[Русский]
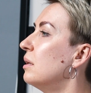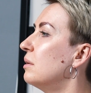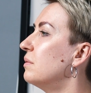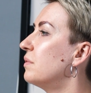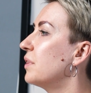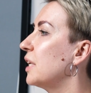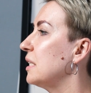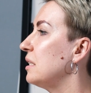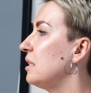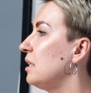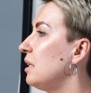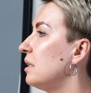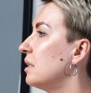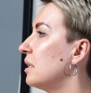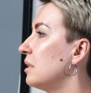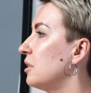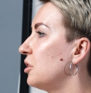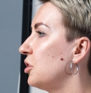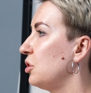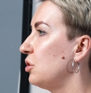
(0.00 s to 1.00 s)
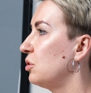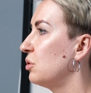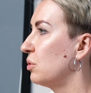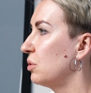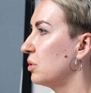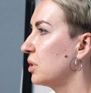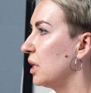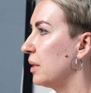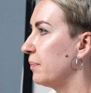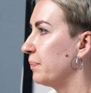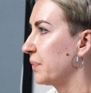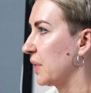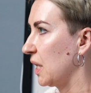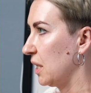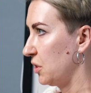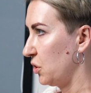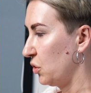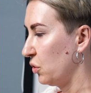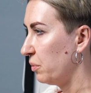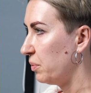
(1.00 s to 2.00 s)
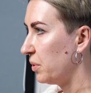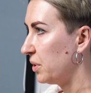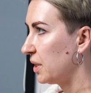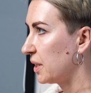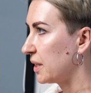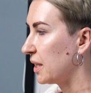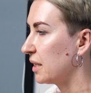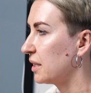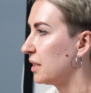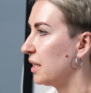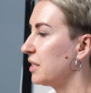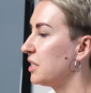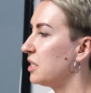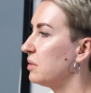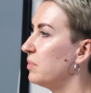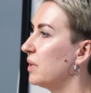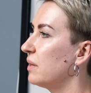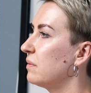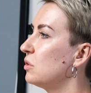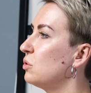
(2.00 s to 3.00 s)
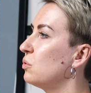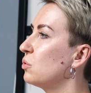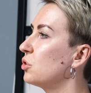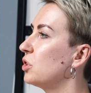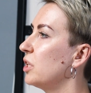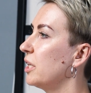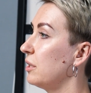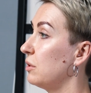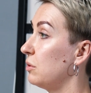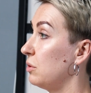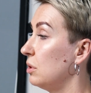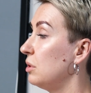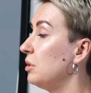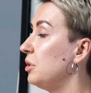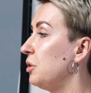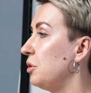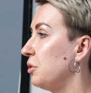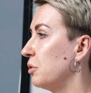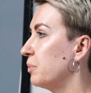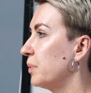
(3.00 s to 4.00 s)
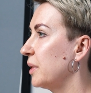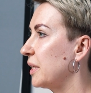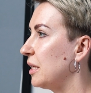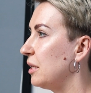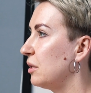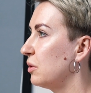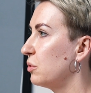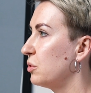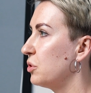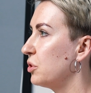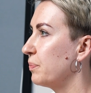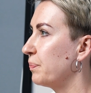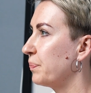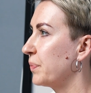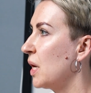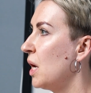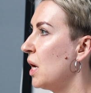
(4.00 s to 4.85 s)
В России надо жить долго, особенно когда тебя вынуждают ее покинуть.